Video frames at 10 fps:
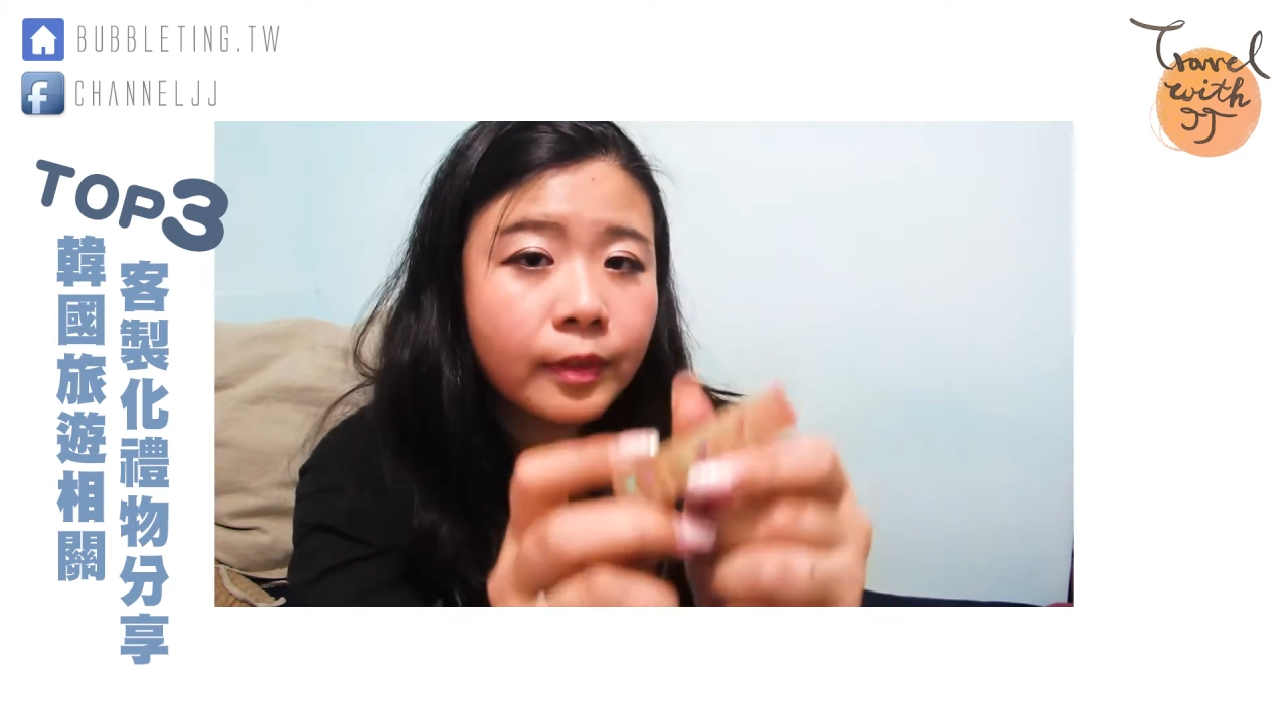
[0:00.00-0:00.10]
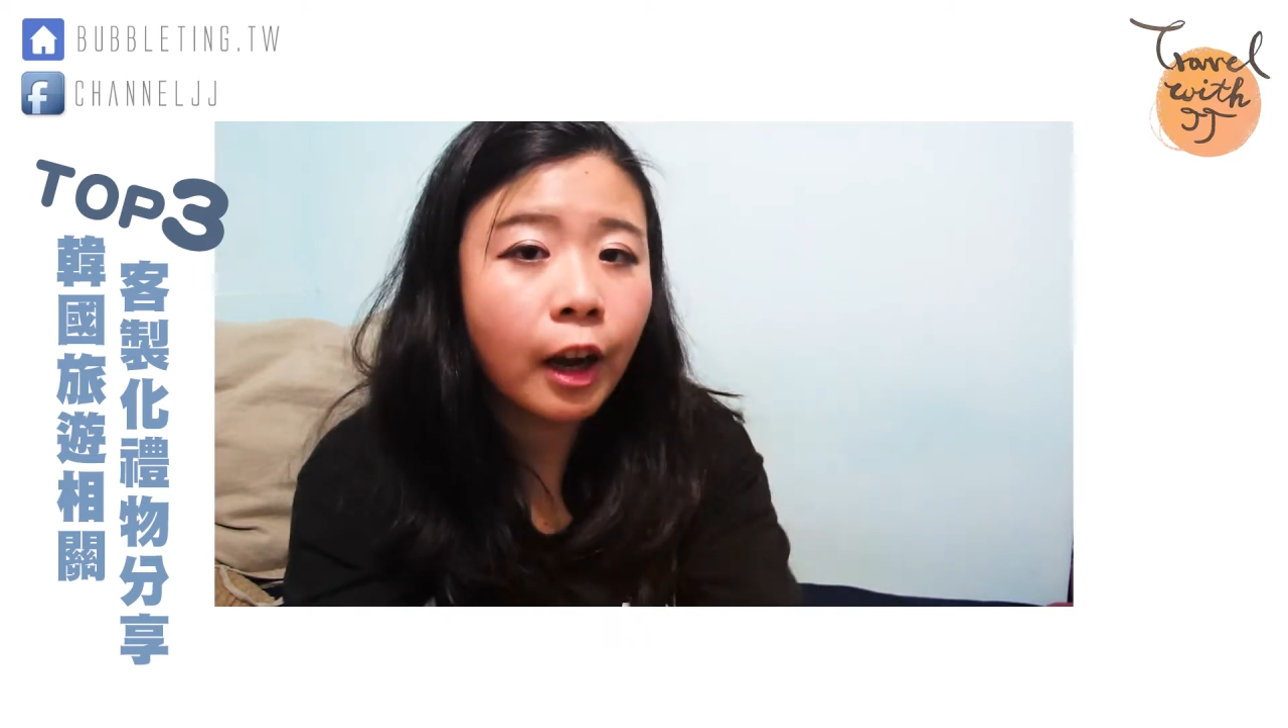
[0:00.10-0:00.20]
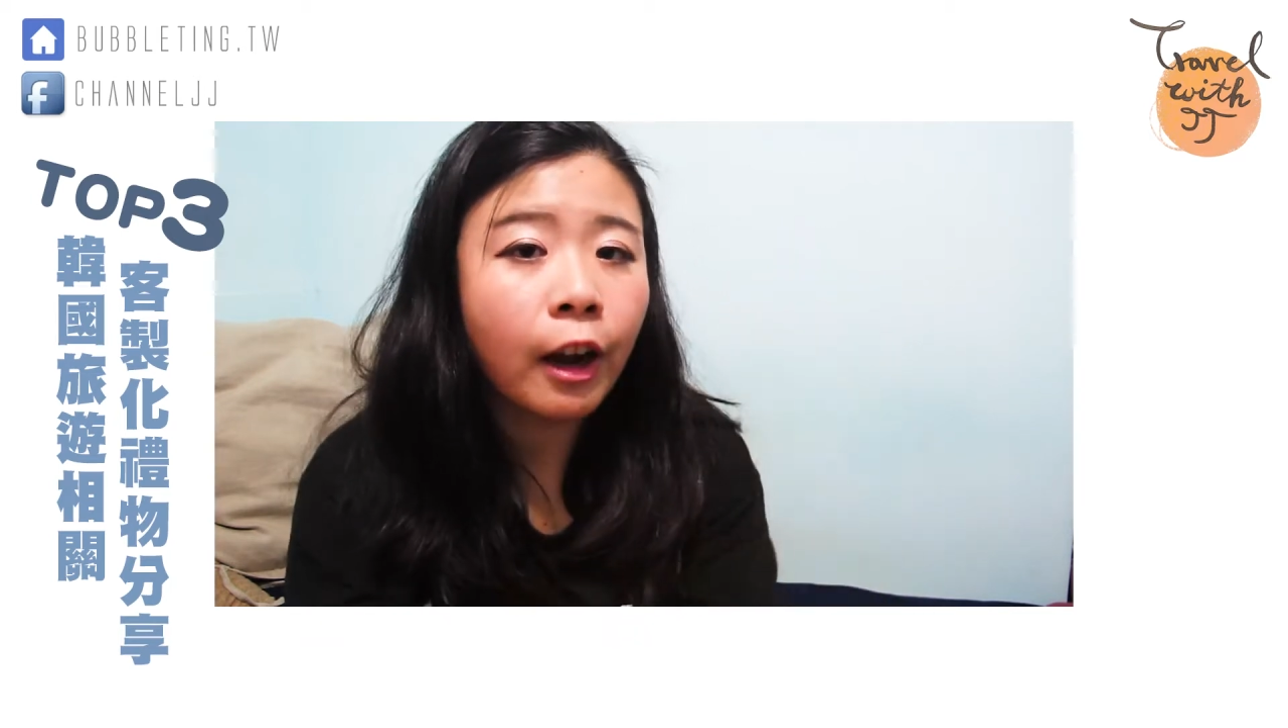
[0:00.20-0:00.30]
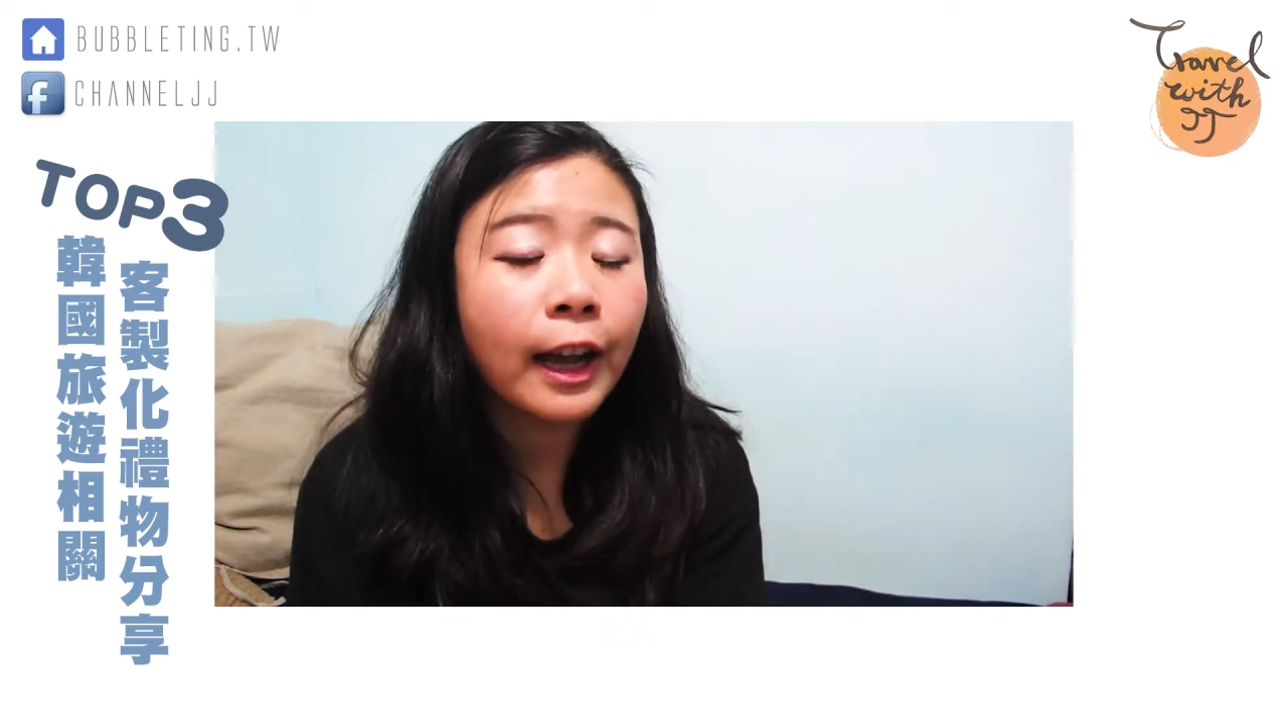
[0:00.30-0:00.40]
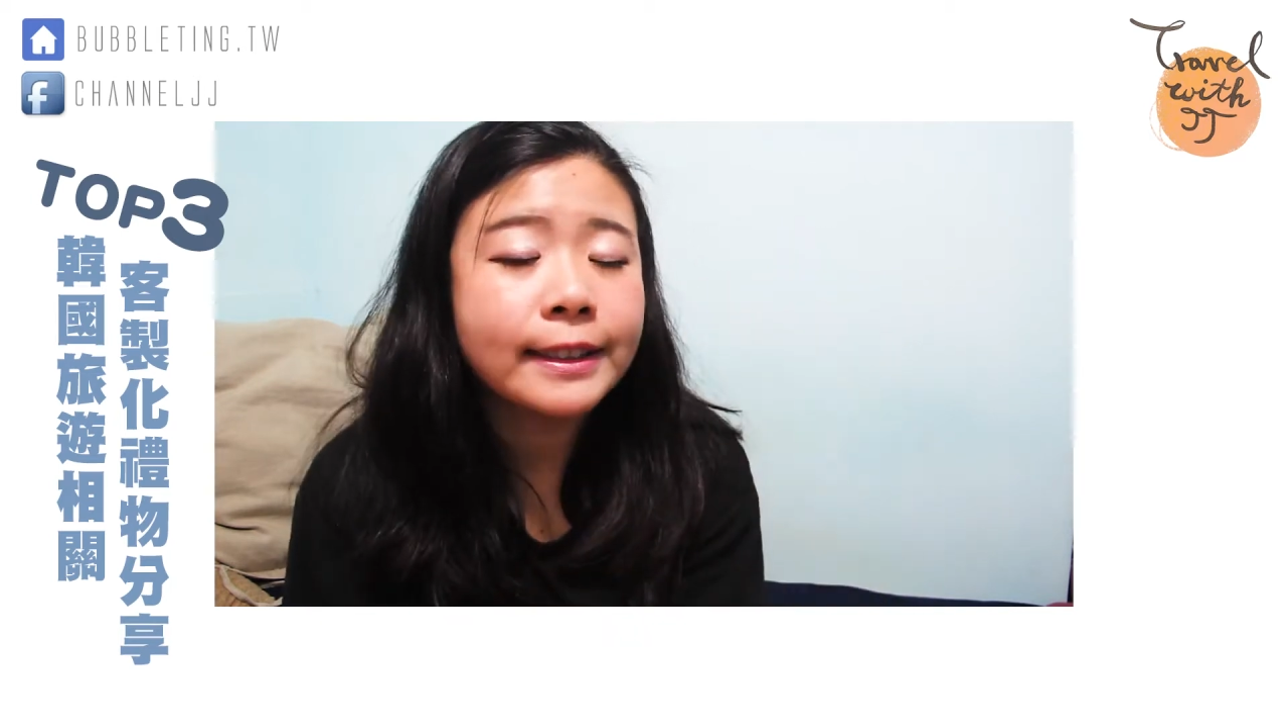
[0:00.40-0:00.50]

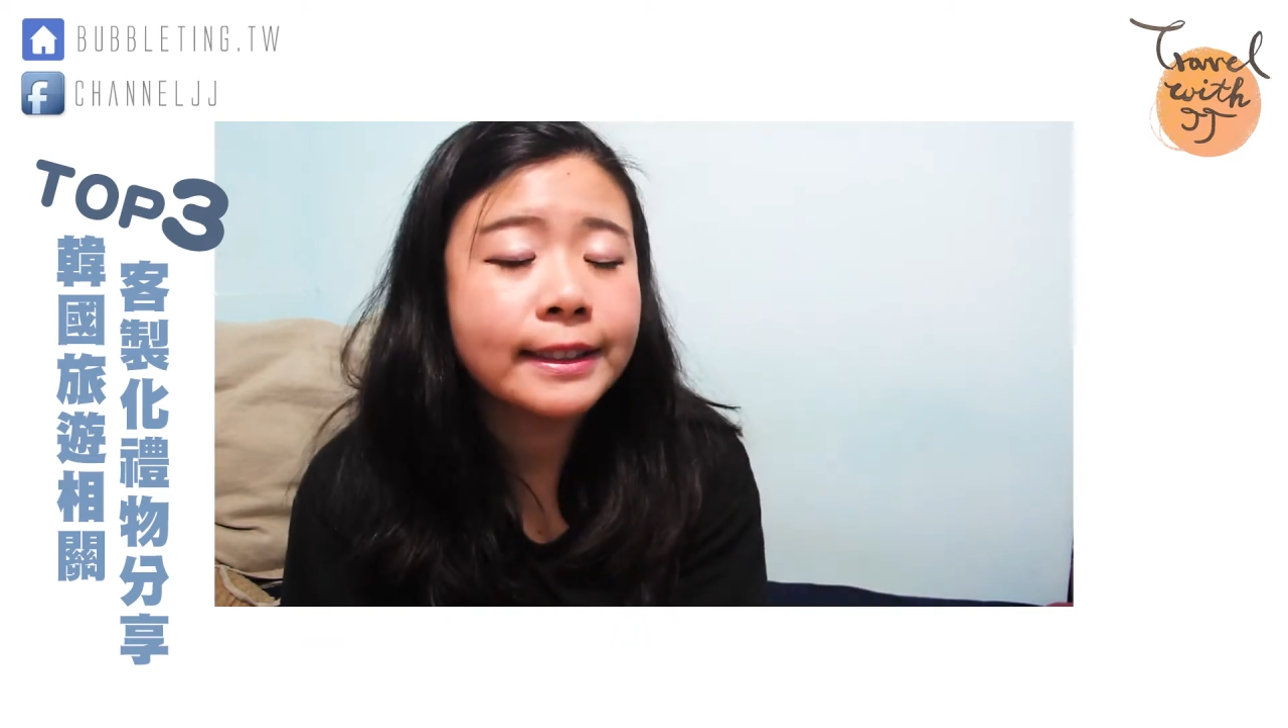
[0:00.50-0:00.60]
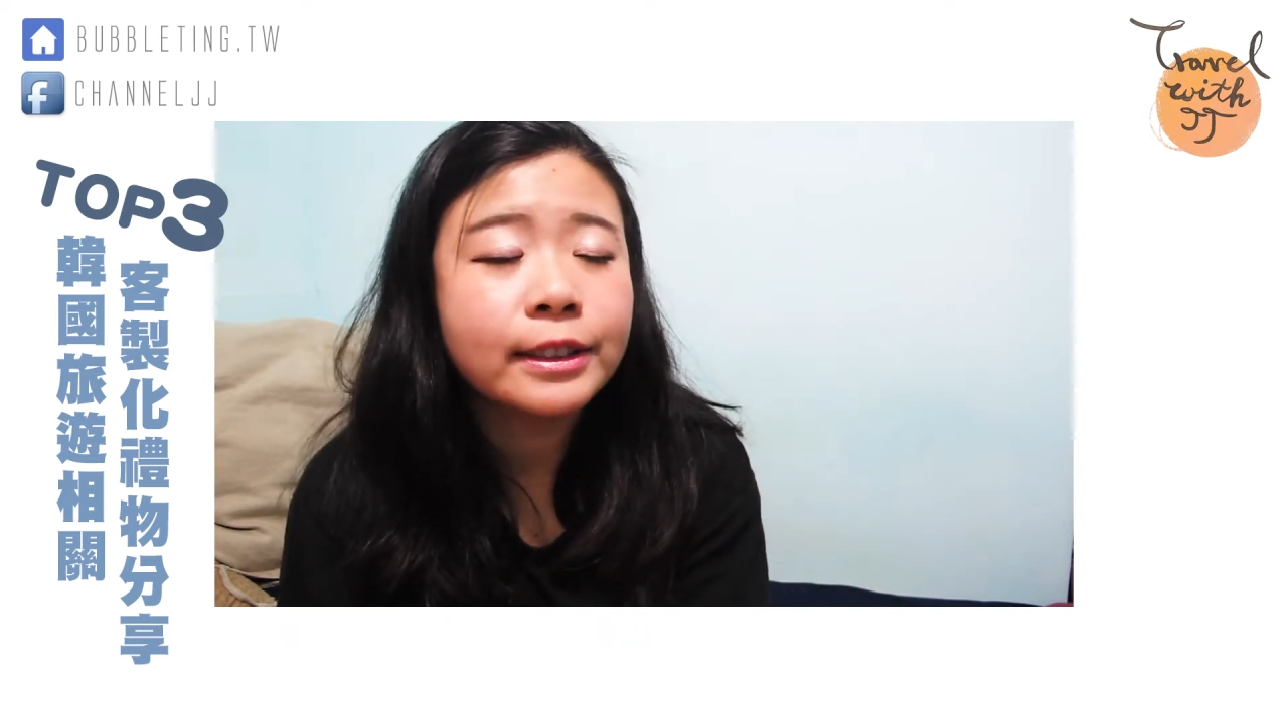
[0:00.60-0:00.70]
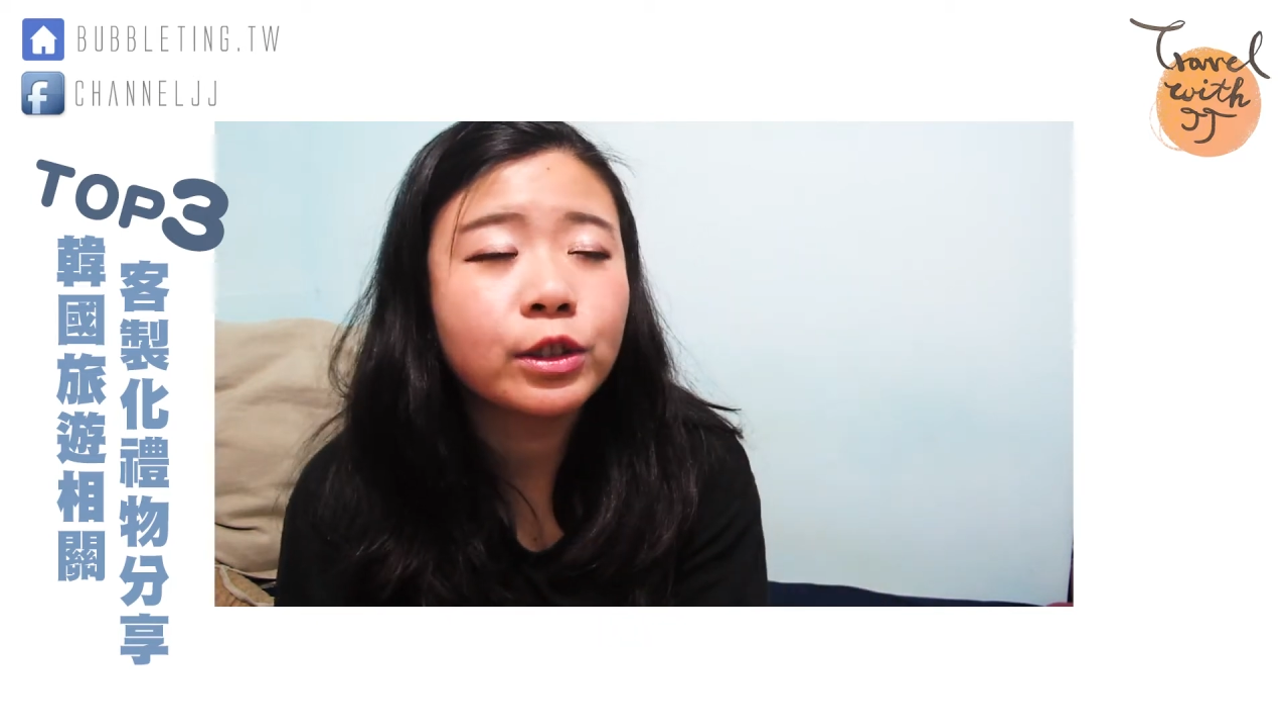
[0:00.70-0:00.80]
然后它字